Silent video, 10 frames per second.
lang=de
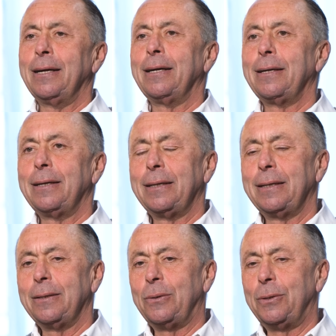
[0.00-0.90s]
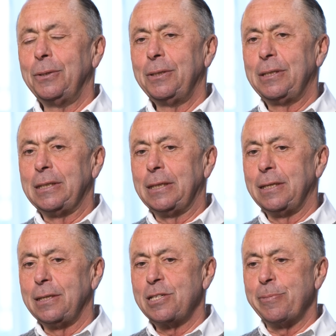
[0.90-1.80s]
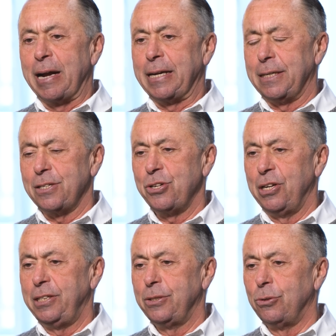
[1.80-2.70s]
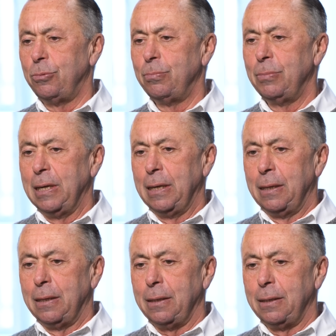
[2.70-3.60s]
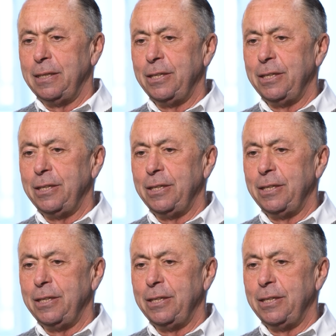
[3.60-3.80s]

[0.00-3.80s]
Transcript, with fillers: Äh, und äh, zwar geht es schlicht um äh,